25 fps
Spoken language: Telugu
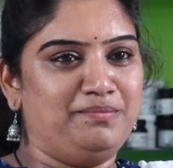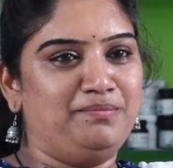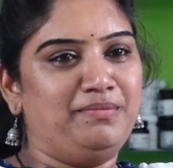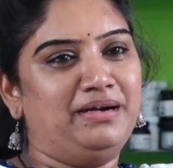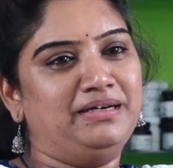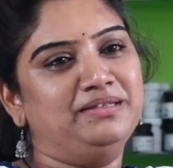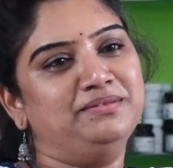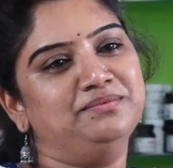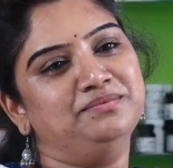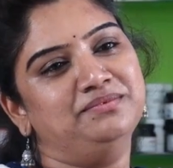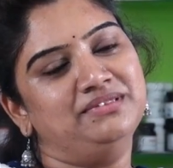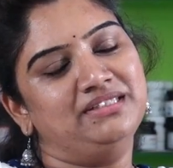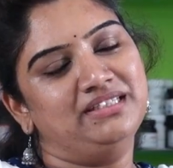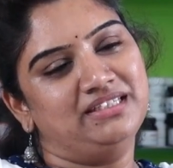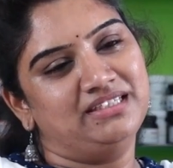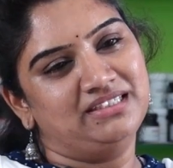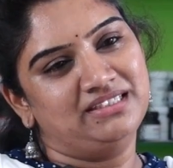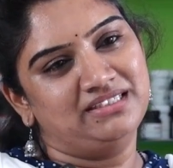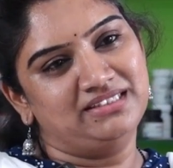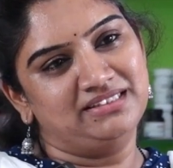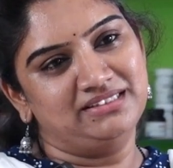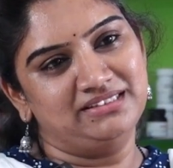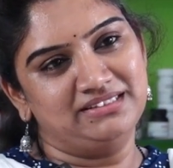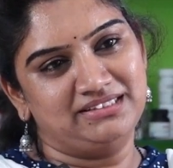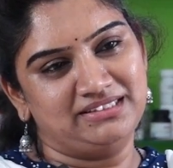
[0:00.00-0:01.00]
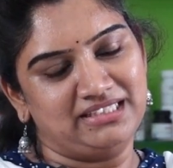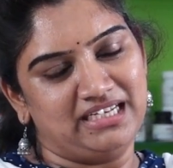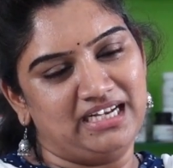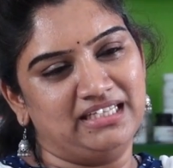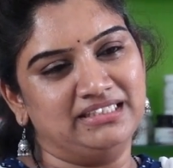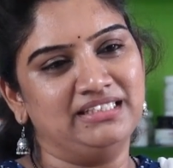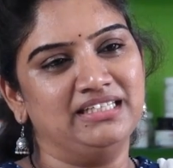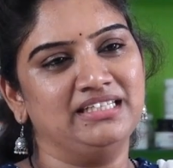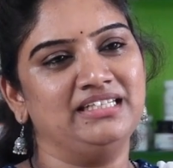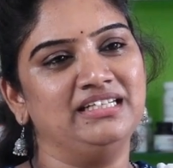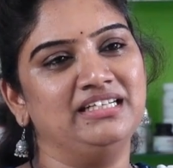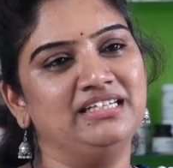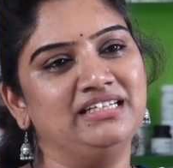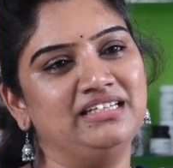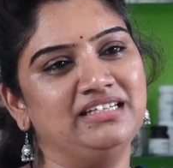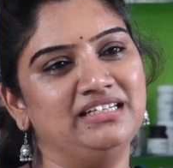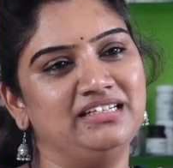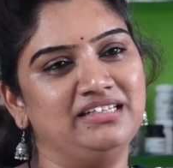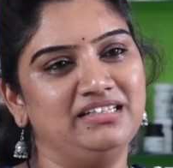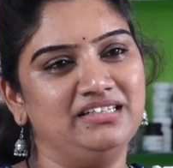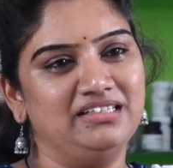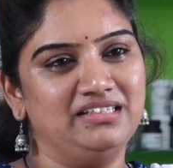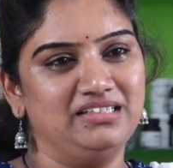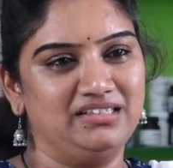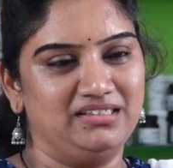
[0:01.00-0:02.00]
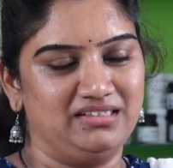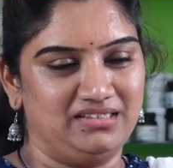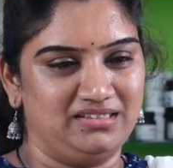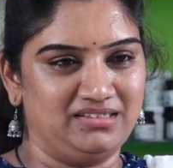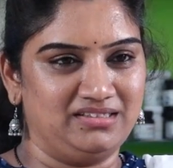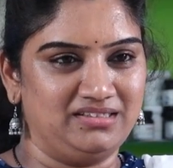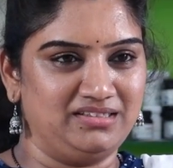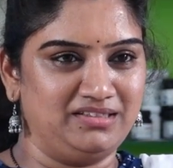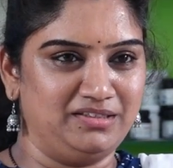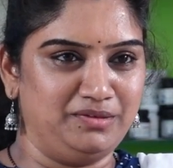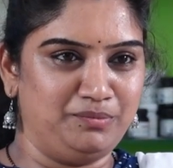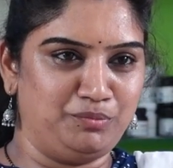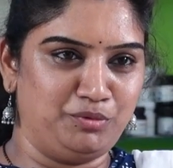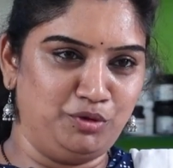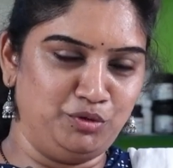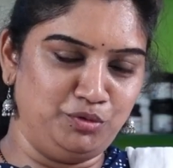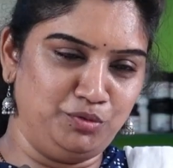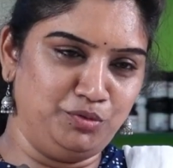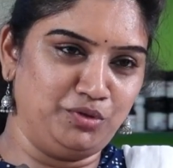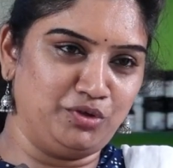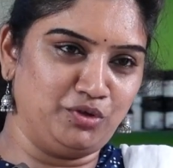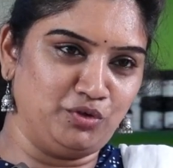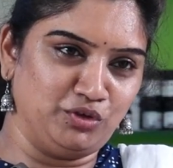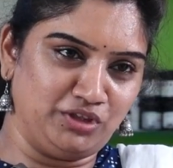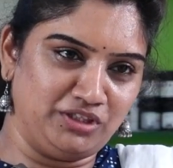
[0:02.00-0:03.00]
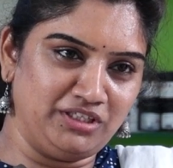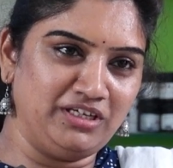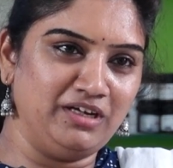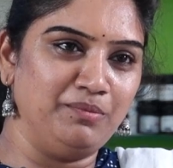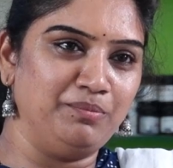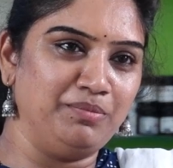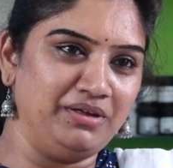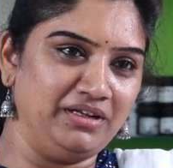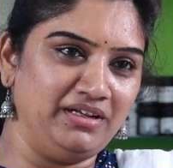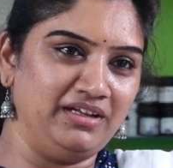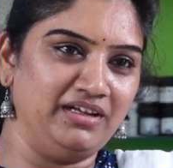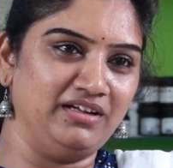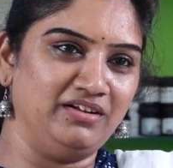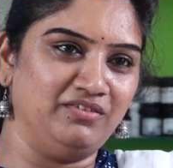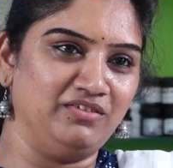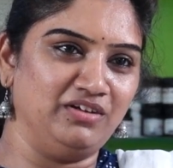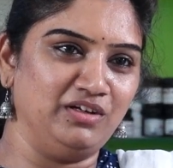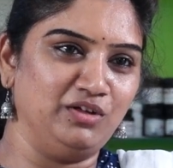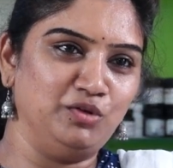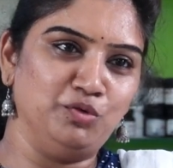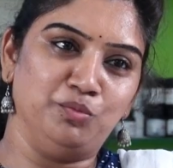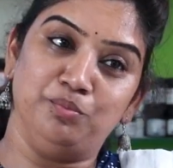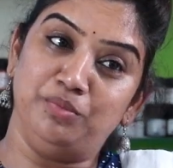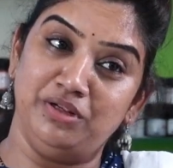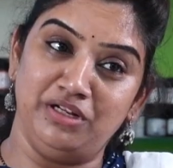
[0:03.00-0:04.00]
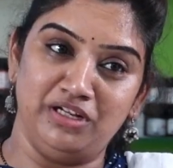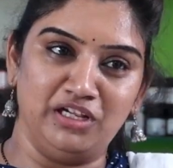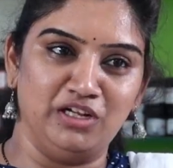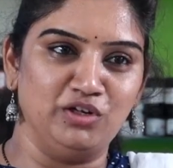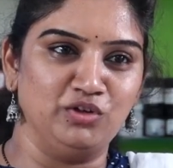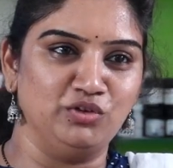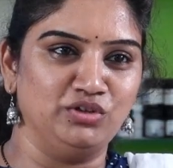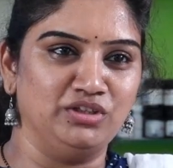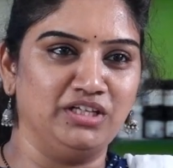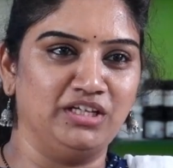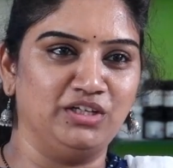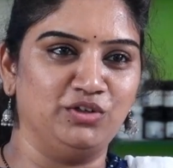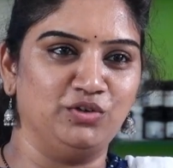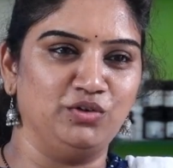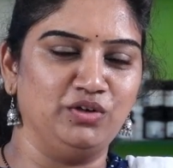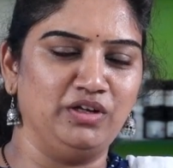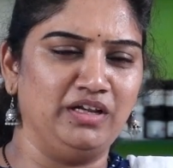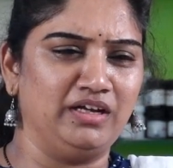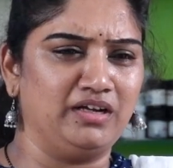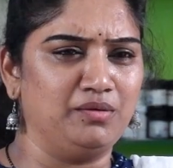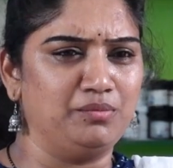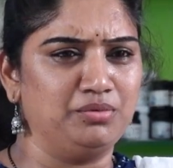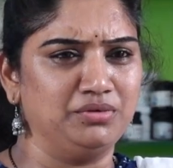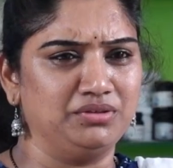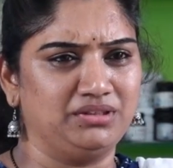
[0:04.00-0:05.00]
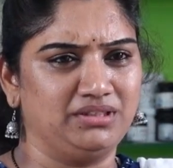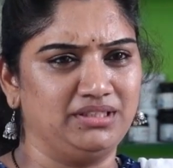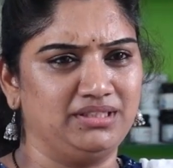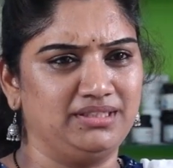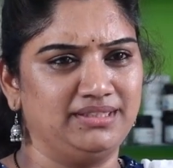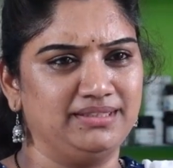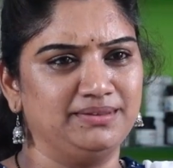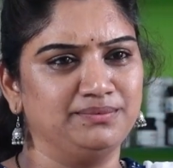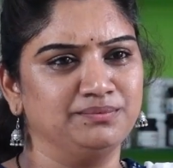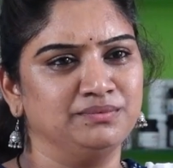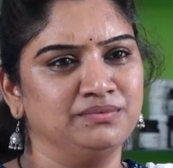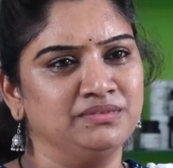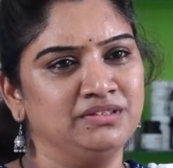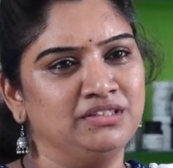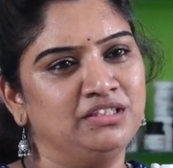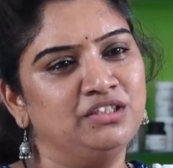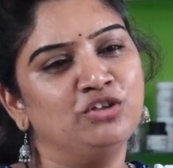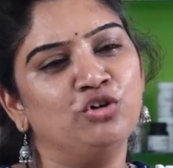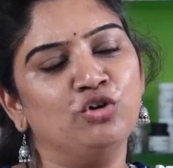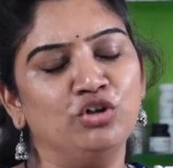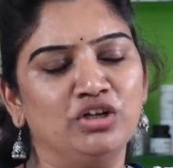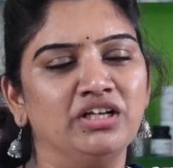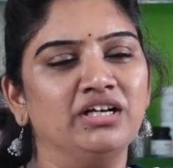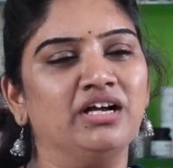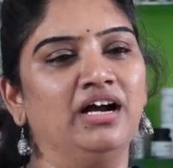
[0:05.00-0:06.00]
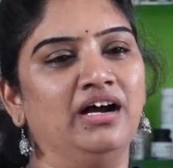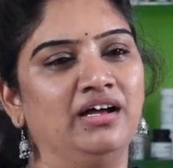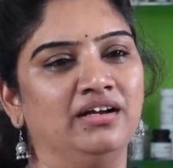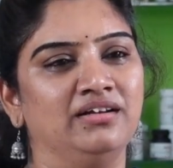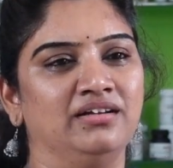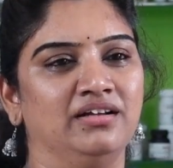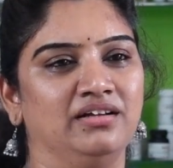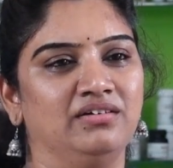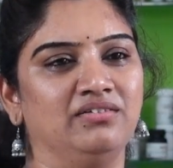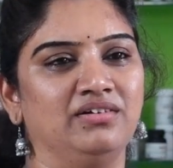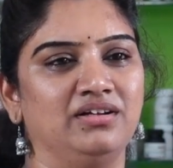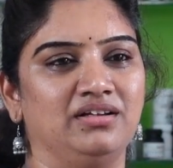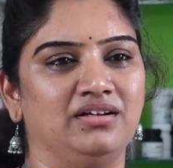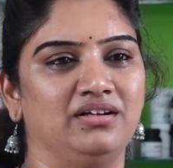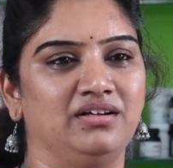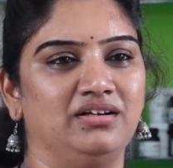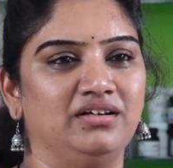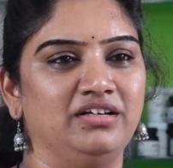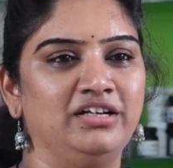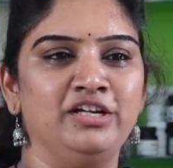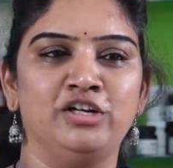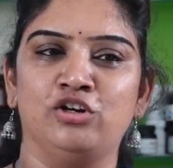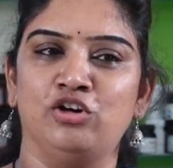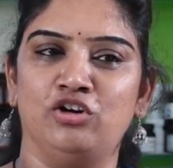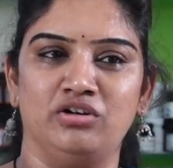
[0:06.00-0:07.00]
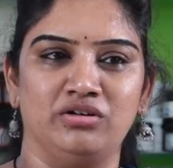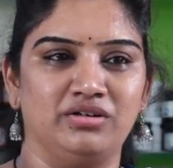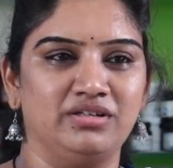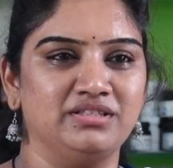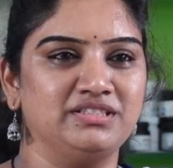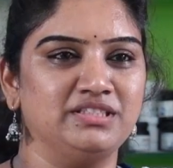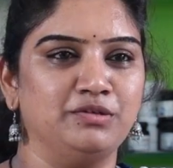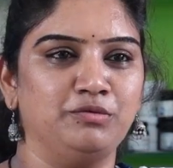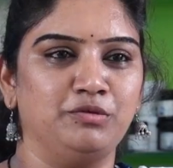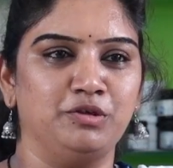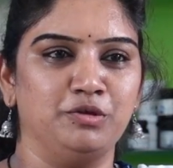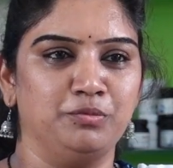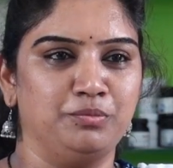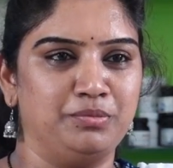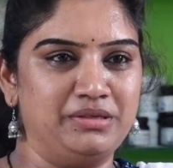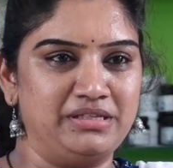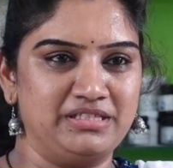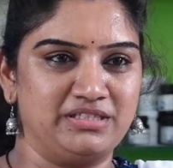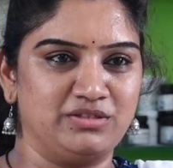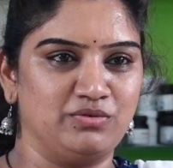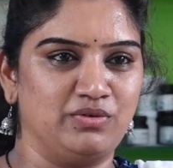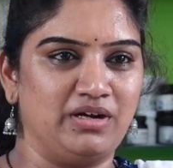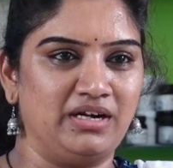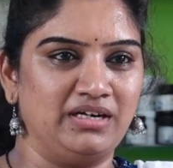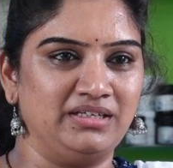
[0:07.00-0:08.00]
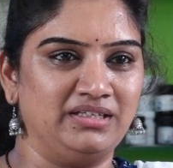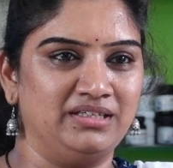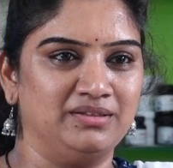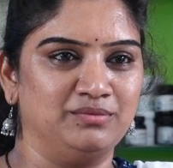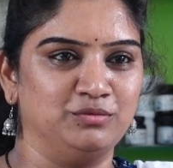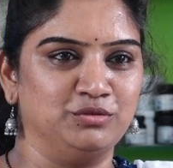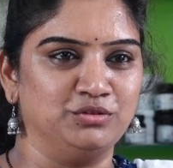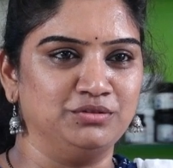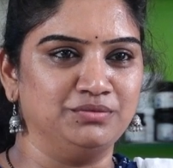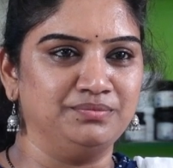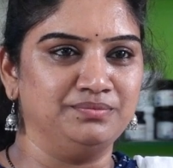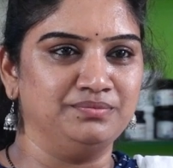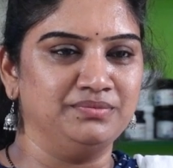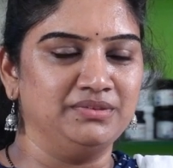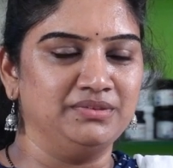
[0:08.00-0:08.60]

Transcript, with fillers: మేడం సాధారణంగా ఇప్పుడు కొత్తగా పెళ్ళైన వాళ్ళు పిల్లలు వద్దనో లేకపోతే కొన్ని కారణాల వల్ల ఈ కాంట్రసెప్టివ్ పిల్స్ వాడడము